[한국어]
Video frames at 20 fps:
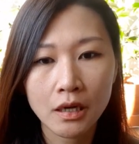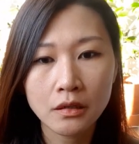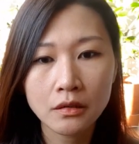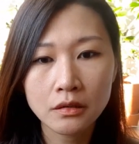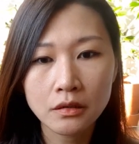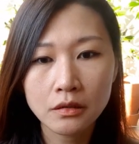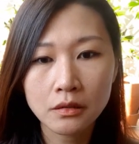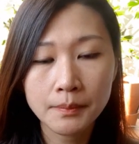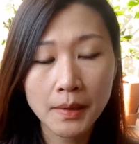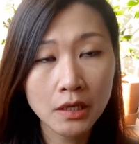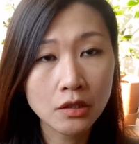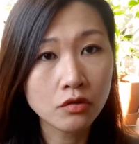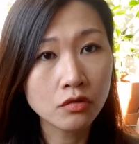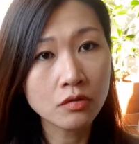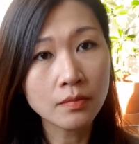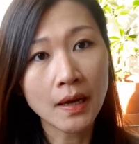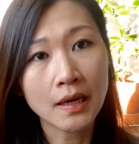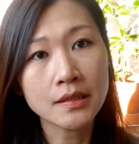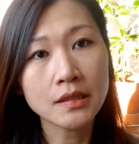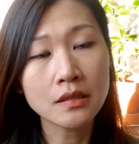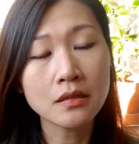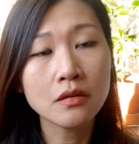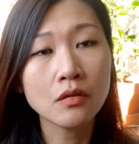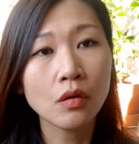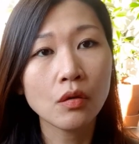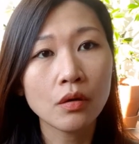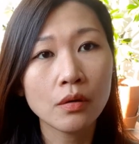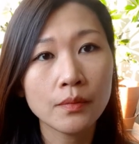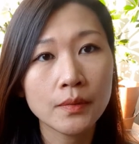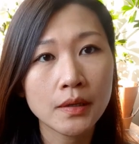그 맥주
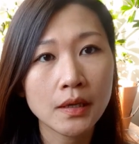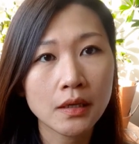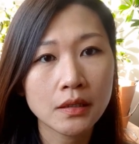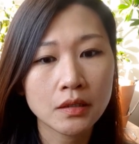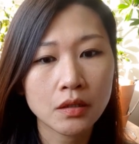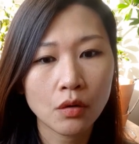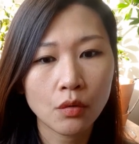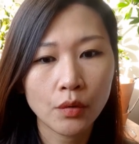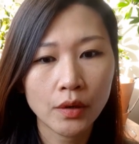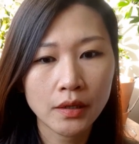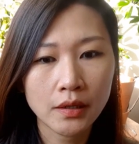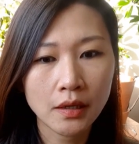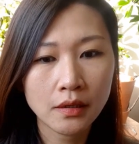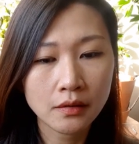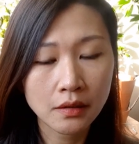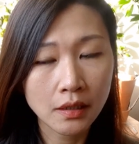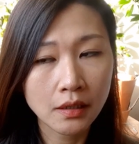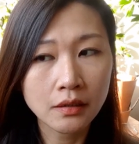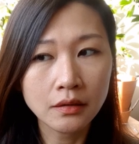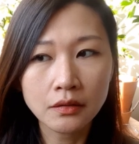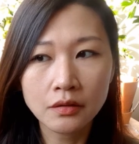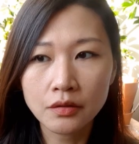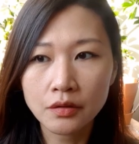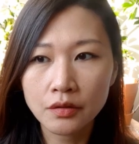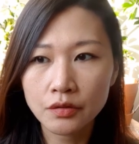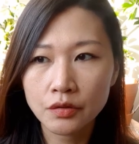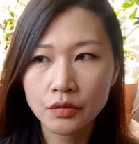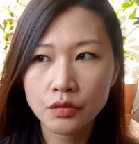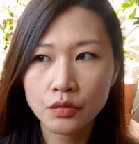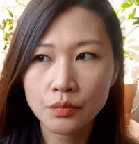마시는 거에 비해서 왜 예, 예를
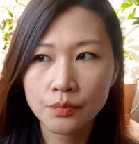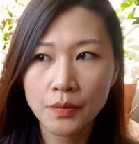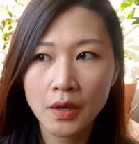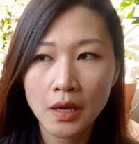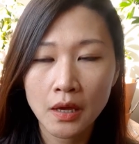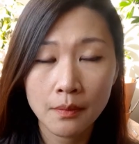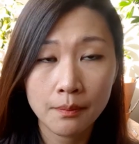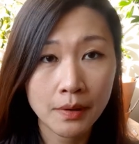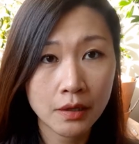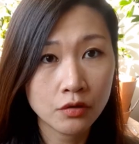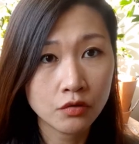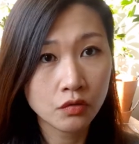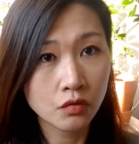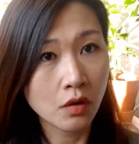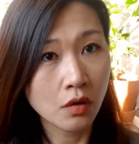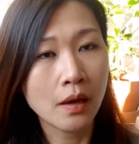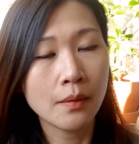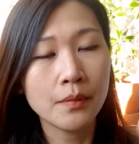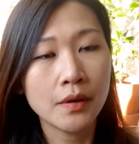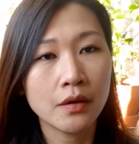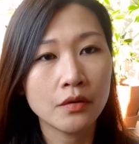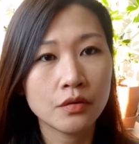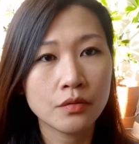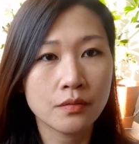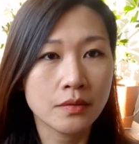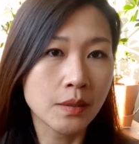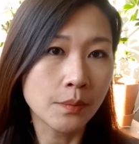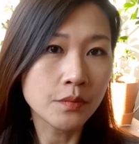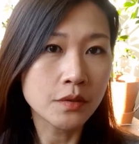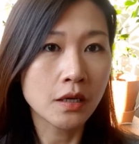들어서 좀 맥주 하면
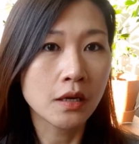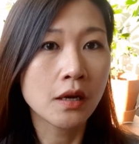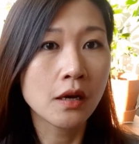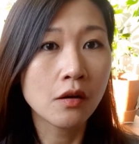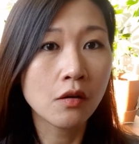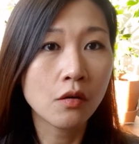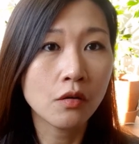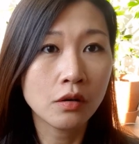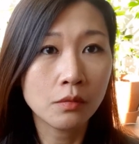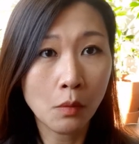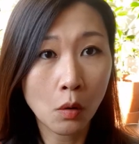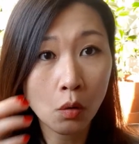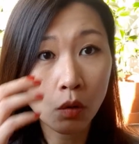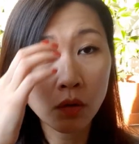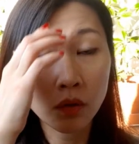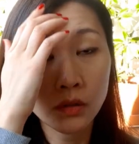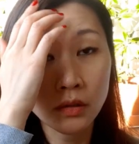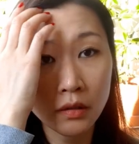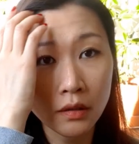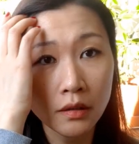좀 짭짤한 거를 먹